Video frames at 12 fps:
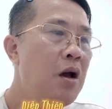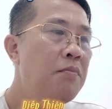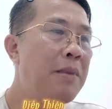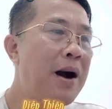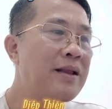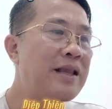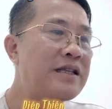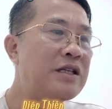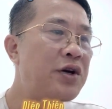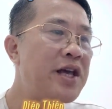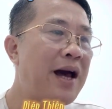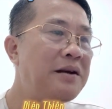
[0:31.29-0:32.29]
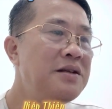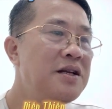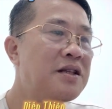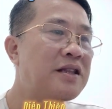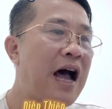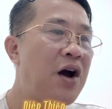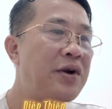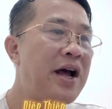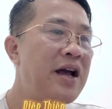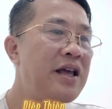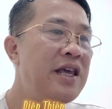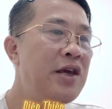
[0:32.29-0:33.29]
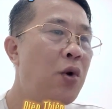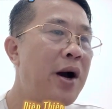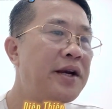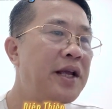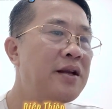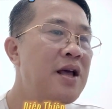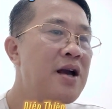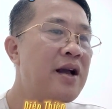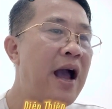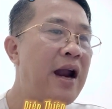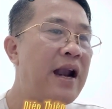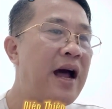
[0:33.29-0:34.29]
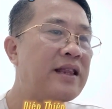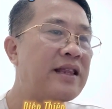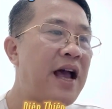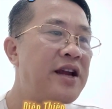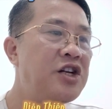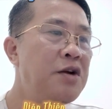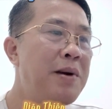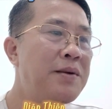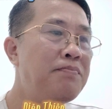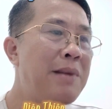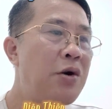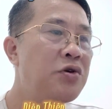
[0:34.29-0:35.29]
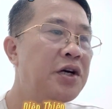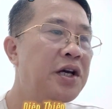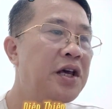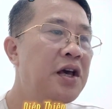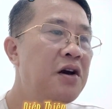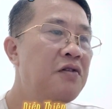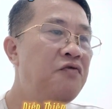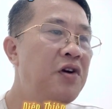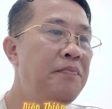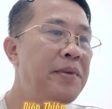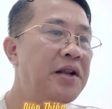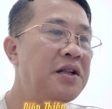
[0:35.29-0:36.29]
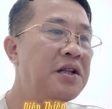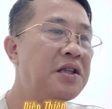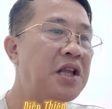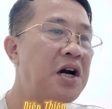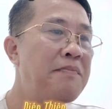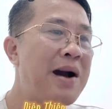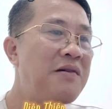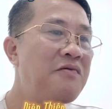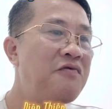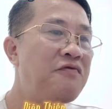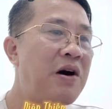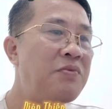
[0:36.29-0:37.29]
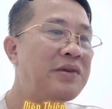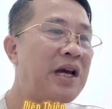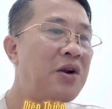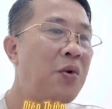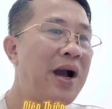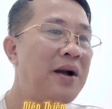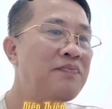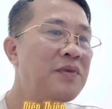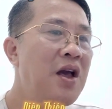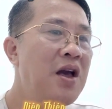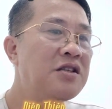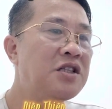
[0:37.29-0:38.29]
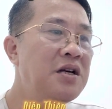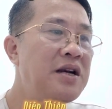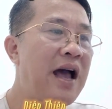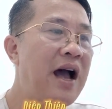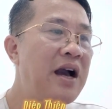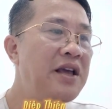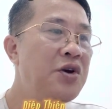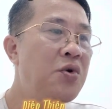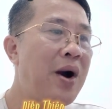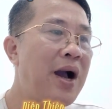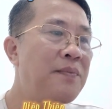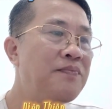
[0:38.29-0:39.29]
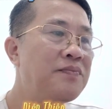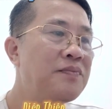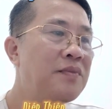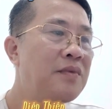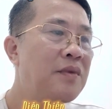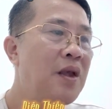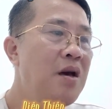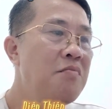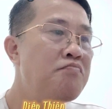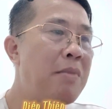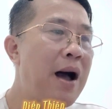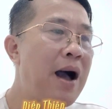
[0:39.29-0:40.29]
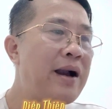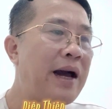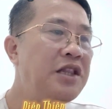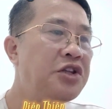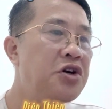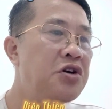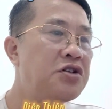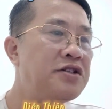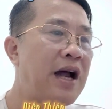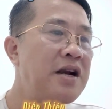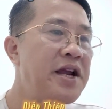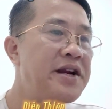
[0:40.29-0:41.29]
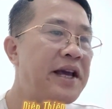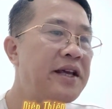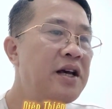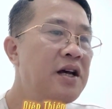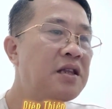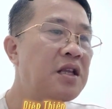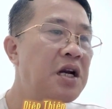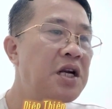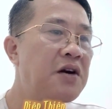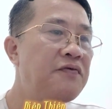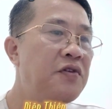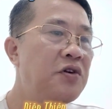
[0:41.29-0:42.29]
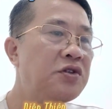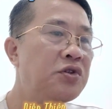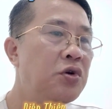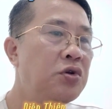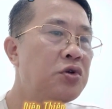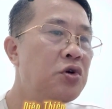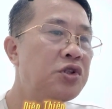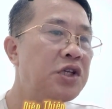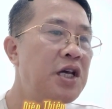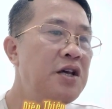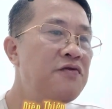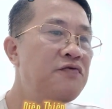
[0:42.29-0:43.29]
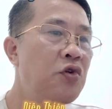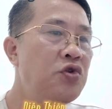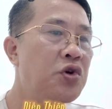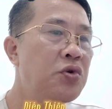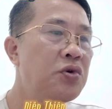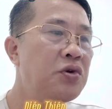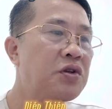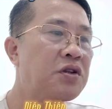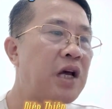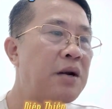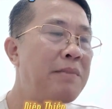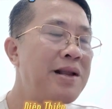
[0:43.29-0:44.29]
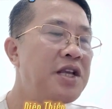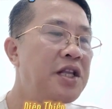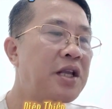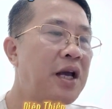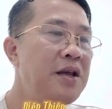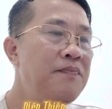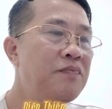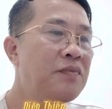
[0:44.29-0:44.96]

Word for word: mà tại sau khi hắn tạo ra y hoàng điện càng là tại trước mắt bao người vương miện tự mang phong thành hoàng xưng là yêu hoàng mà cảnh tượng tráng địa này từng được vô số tu sĩ vũ trụ tận mắt nhìn thấy